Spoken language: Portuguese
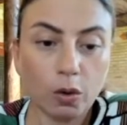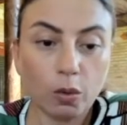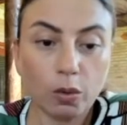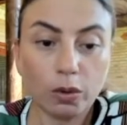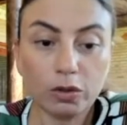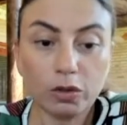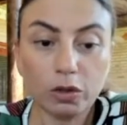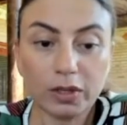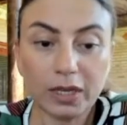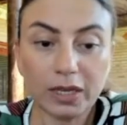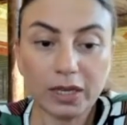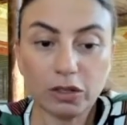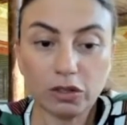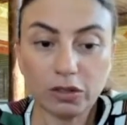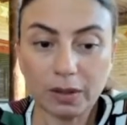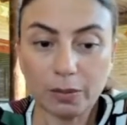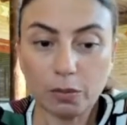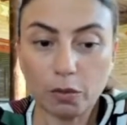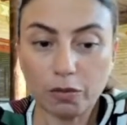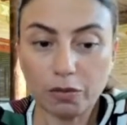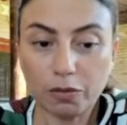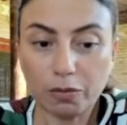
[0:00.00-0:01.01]
Quando eu deixo
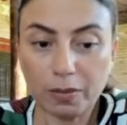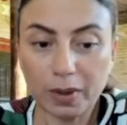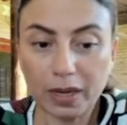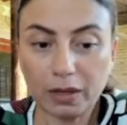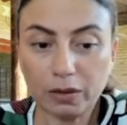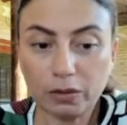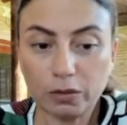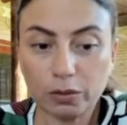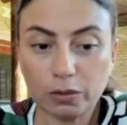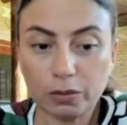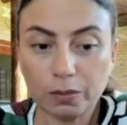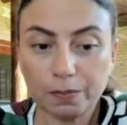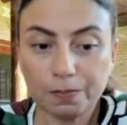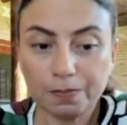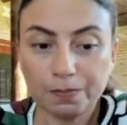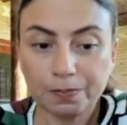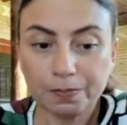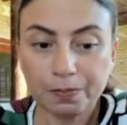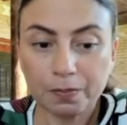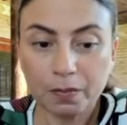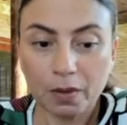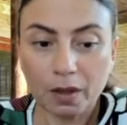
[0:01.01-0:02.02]
sem movimento,
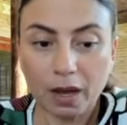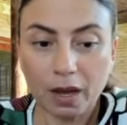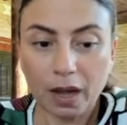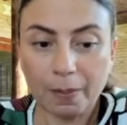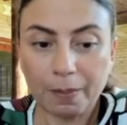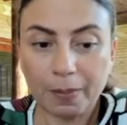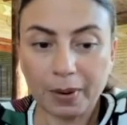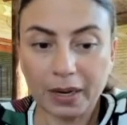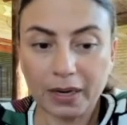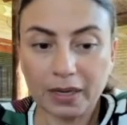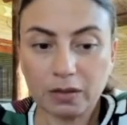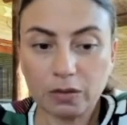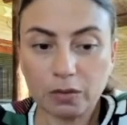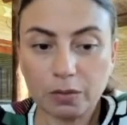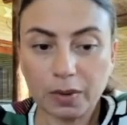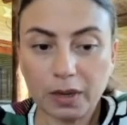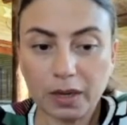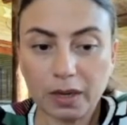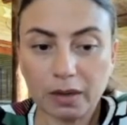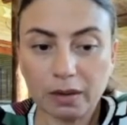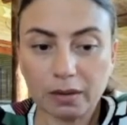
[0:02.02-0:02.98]
aparece uma...